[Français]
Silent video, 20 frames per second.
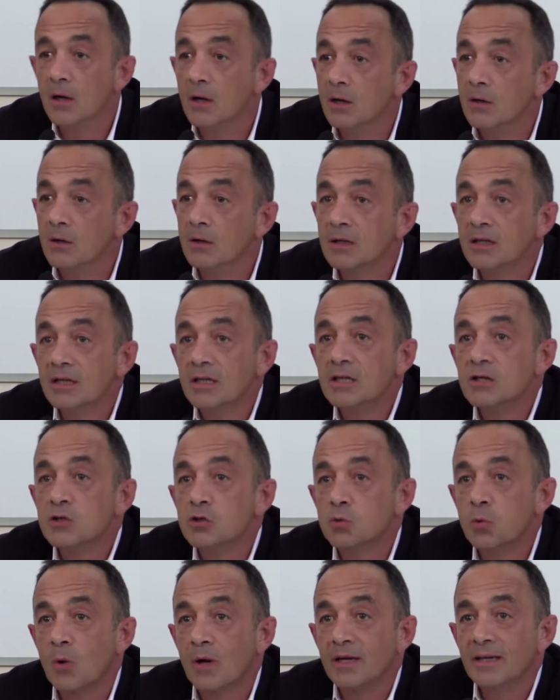euh, qu'il
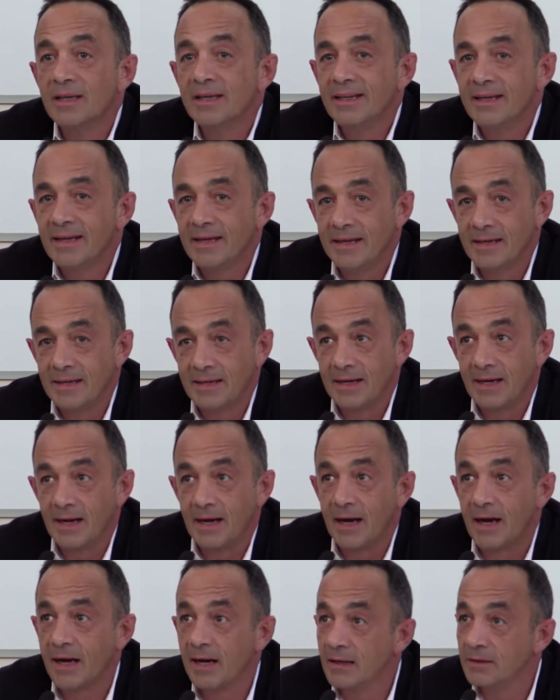soit lié
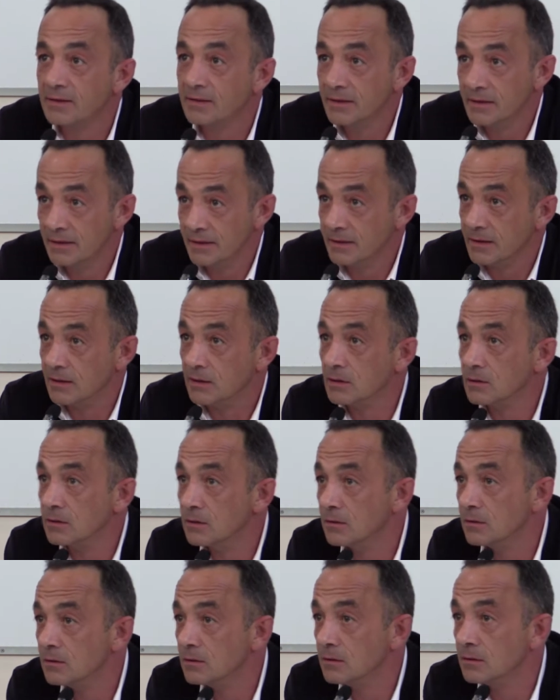à des
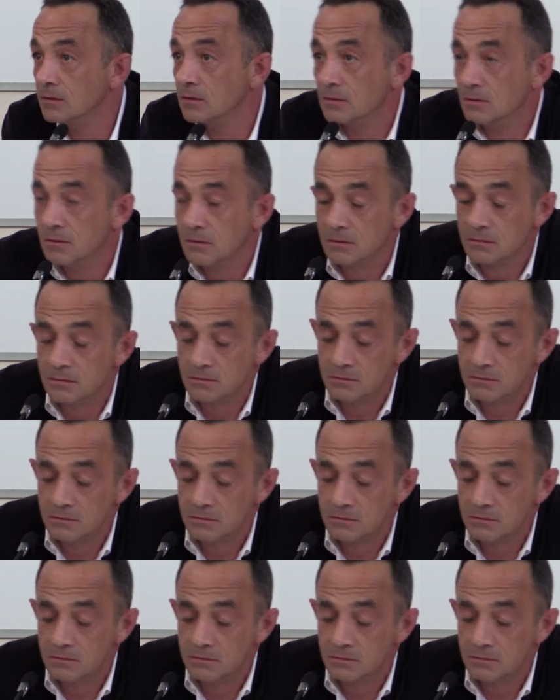euh,